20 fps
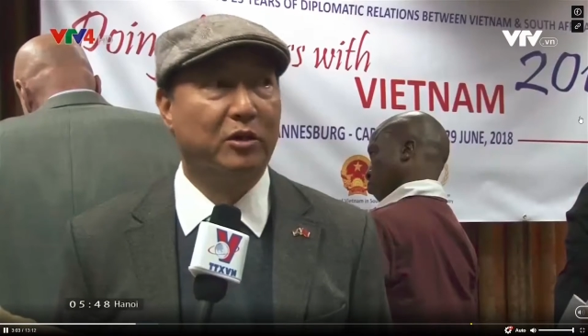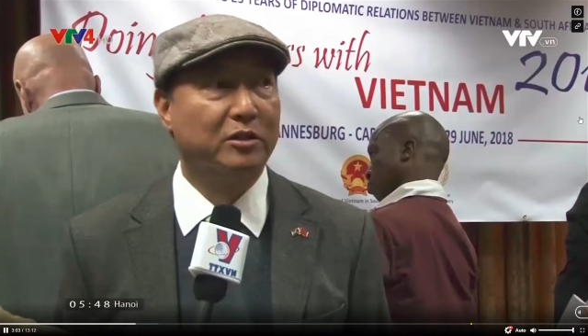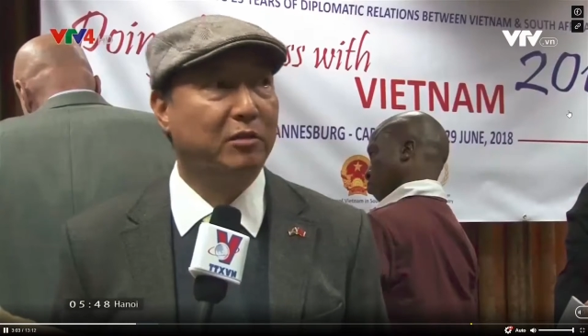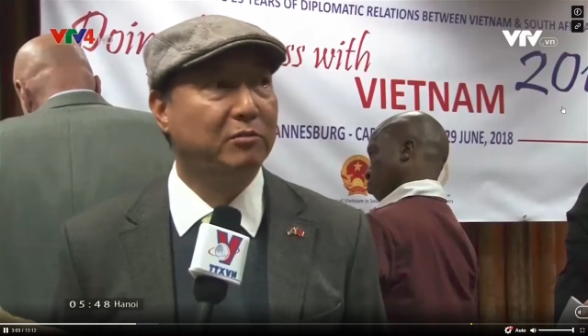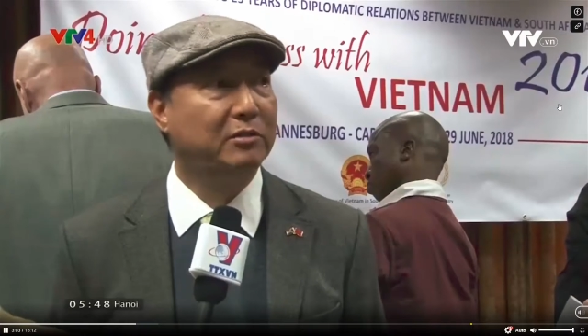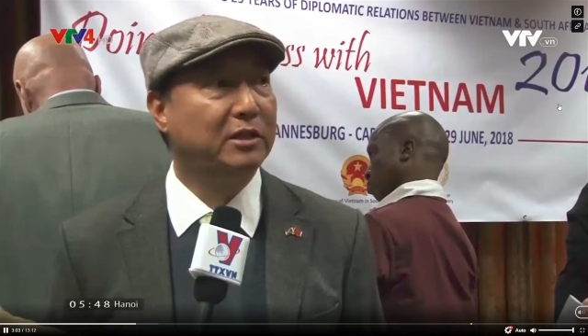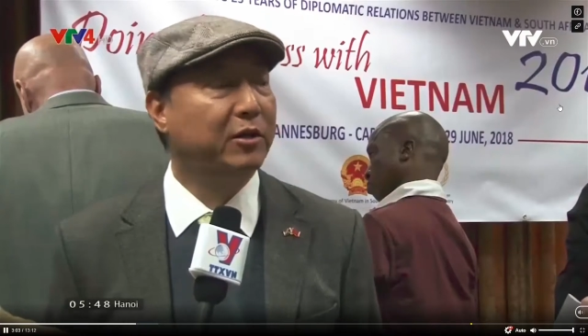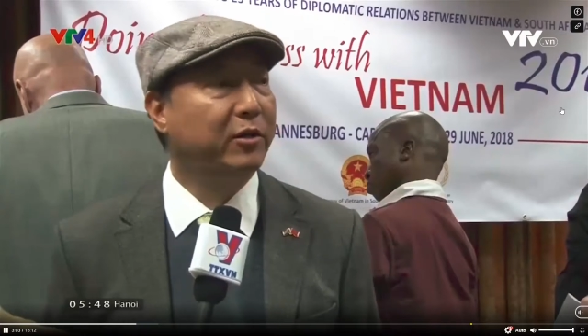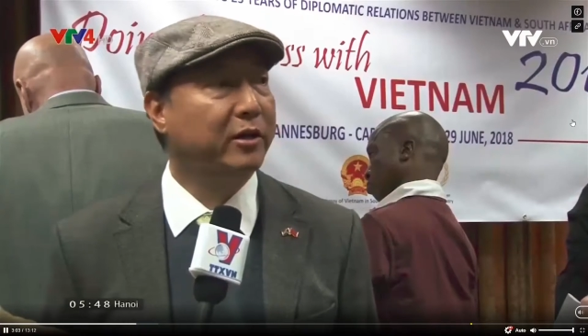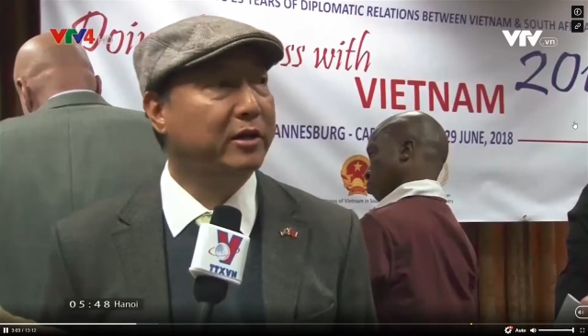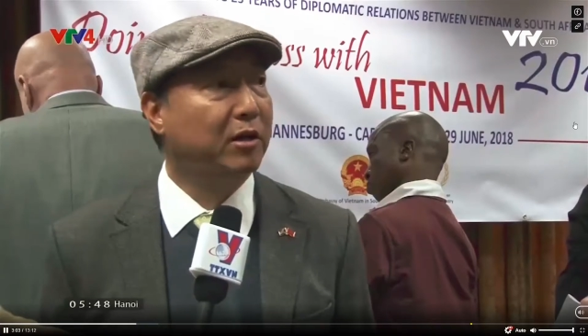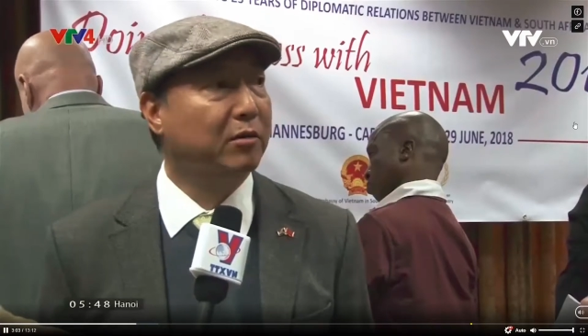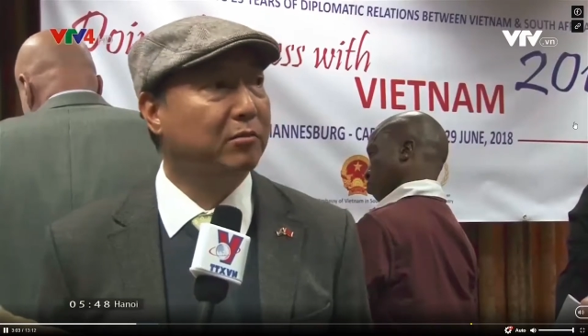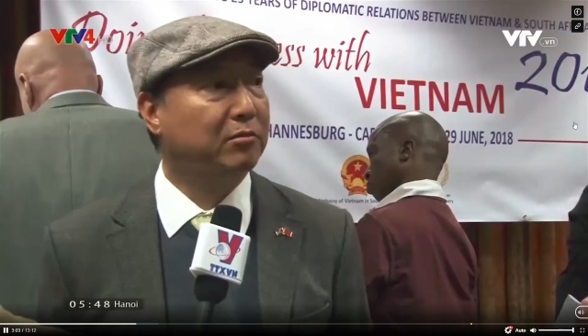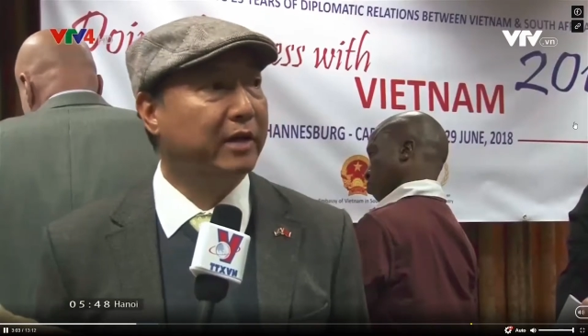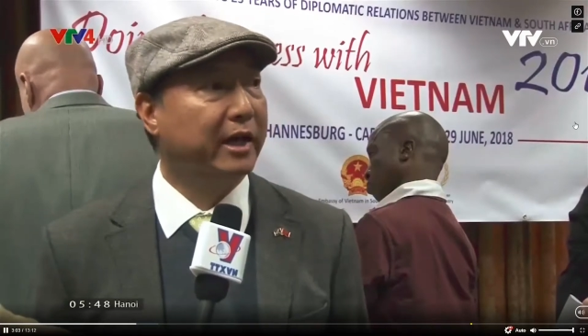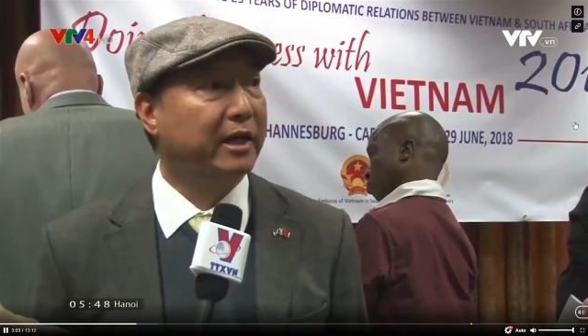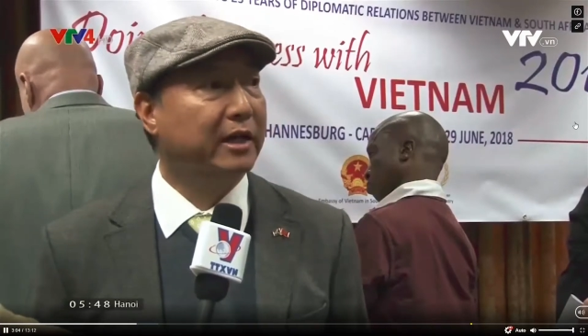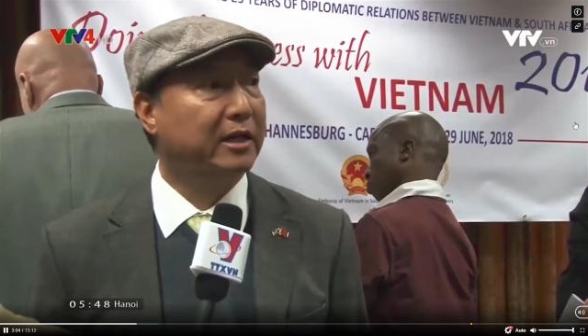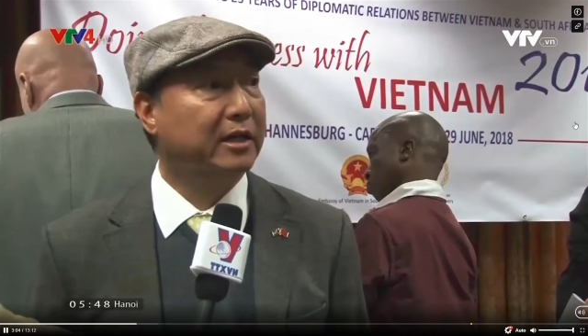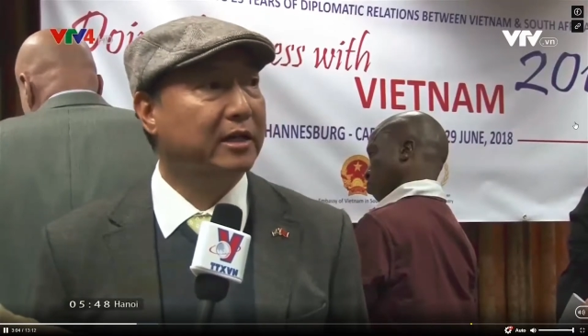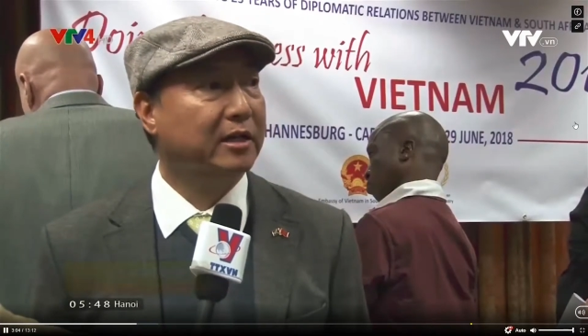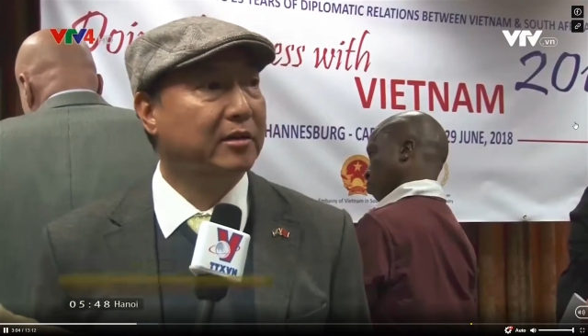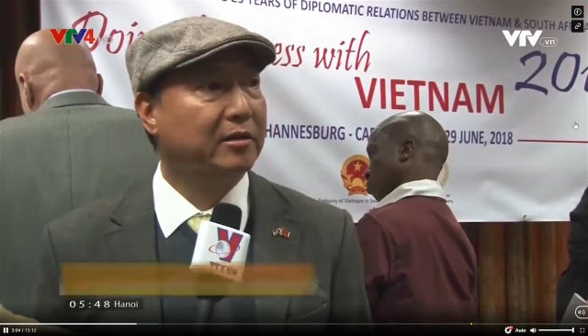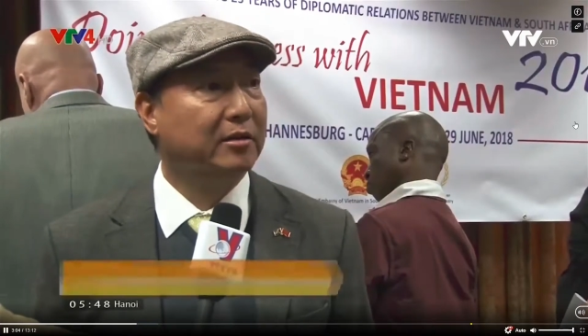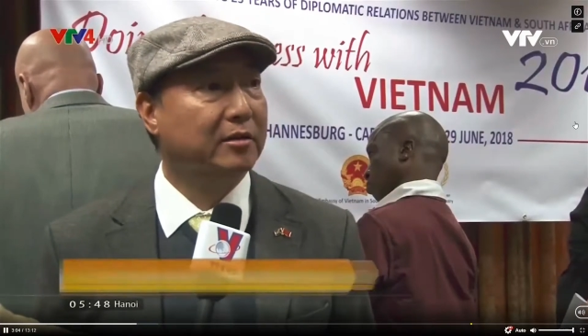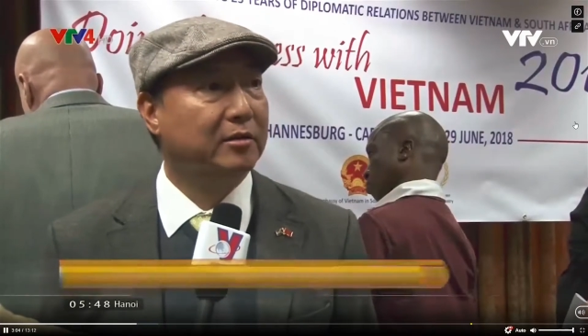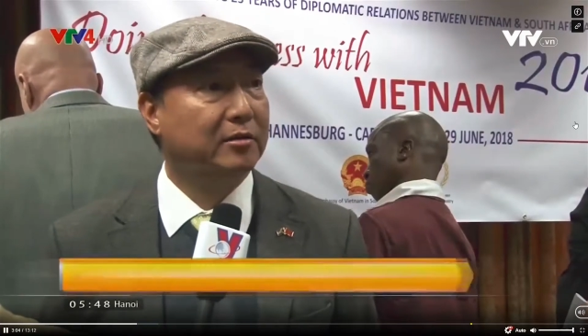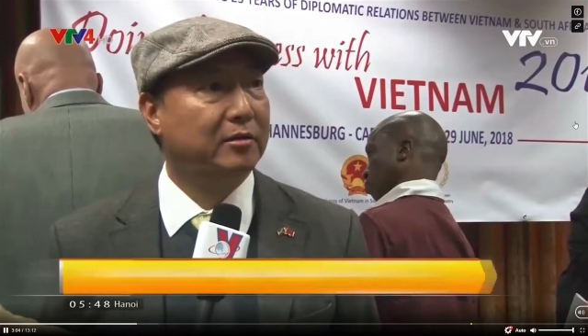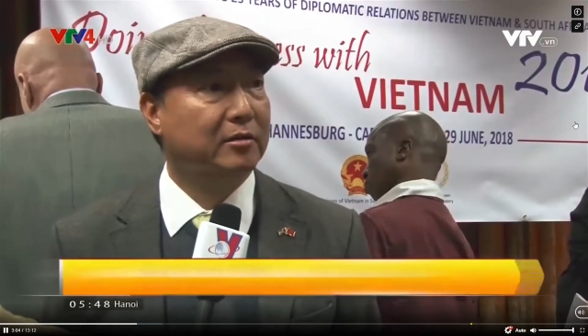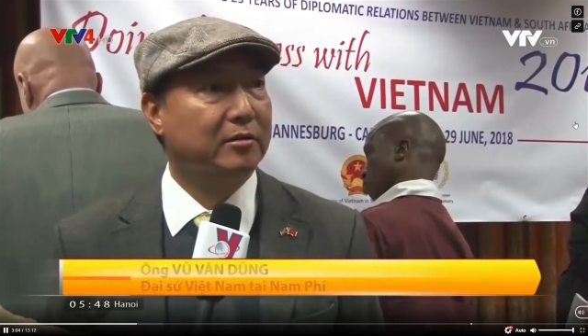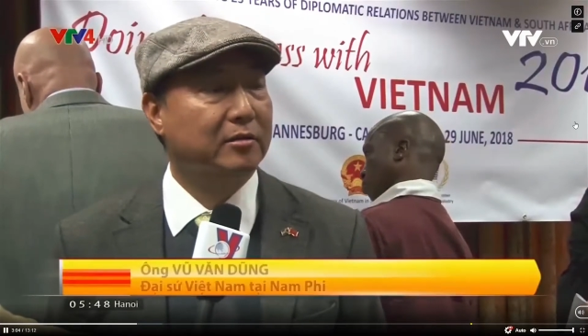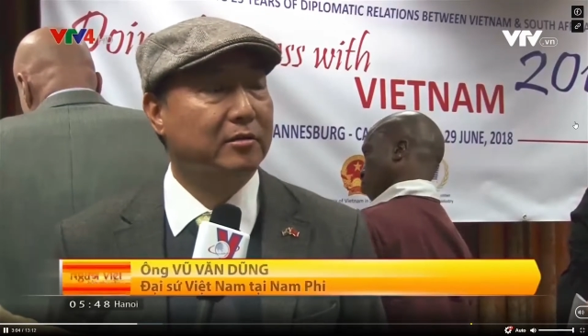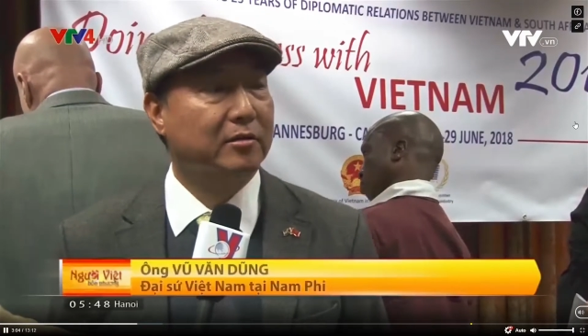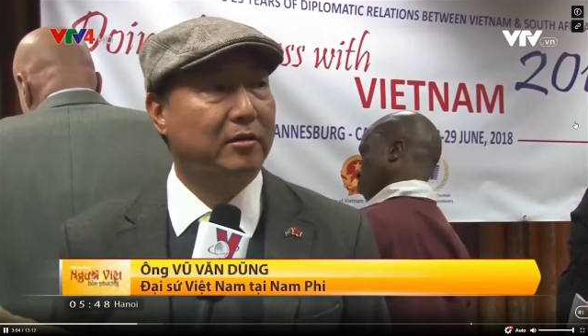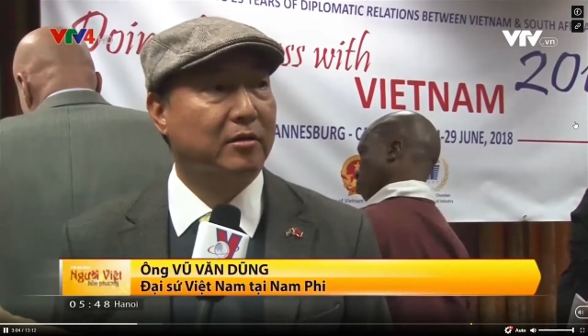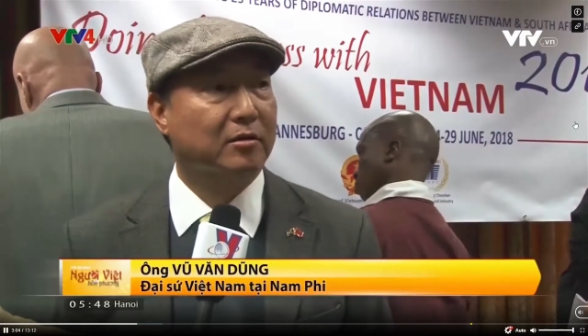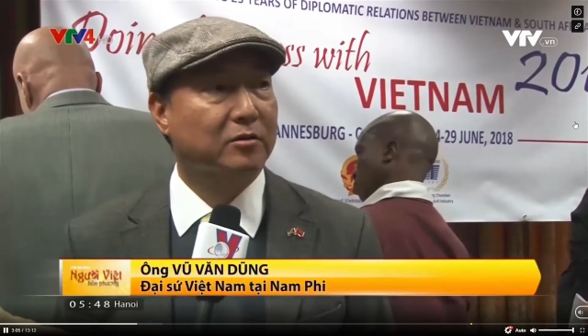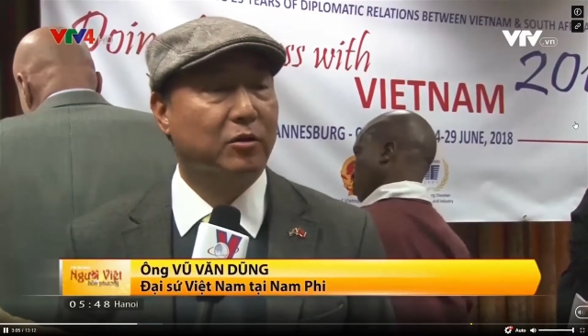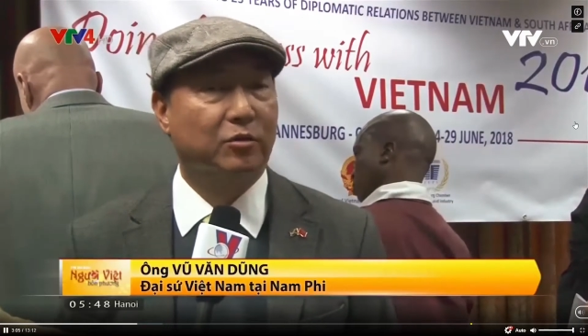Một trong những hoạt động này
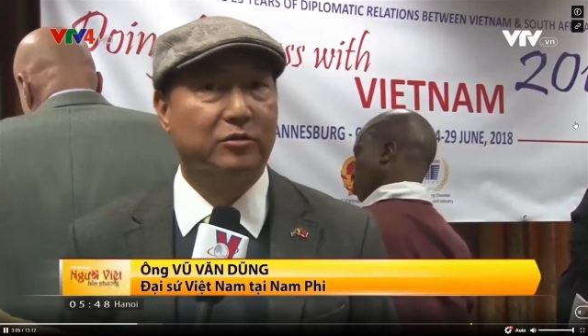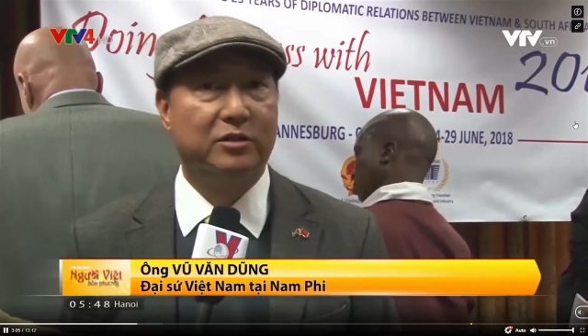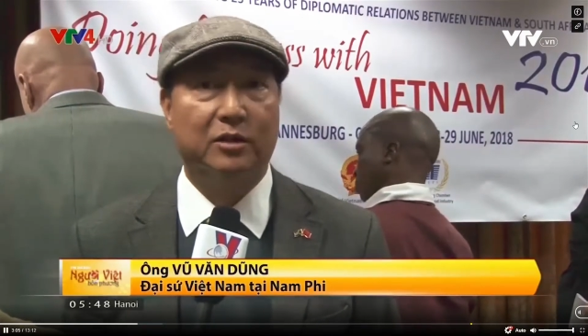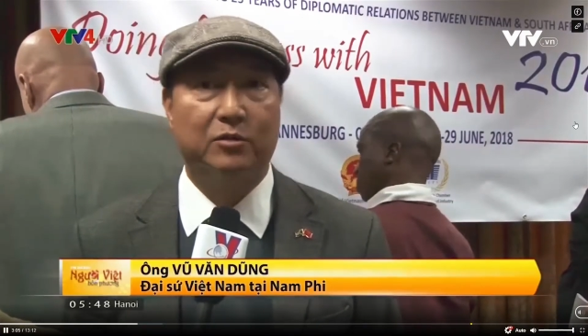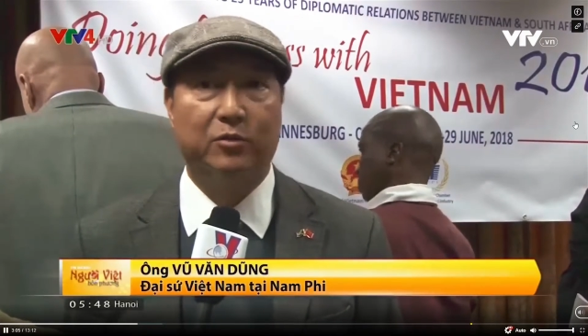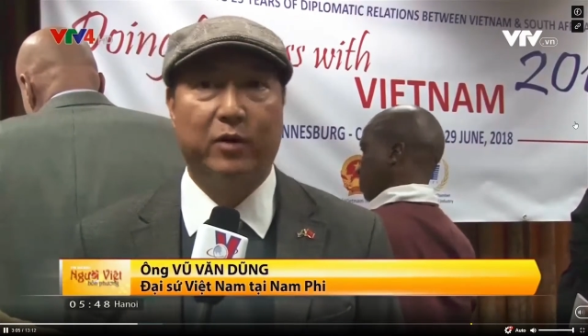có tổ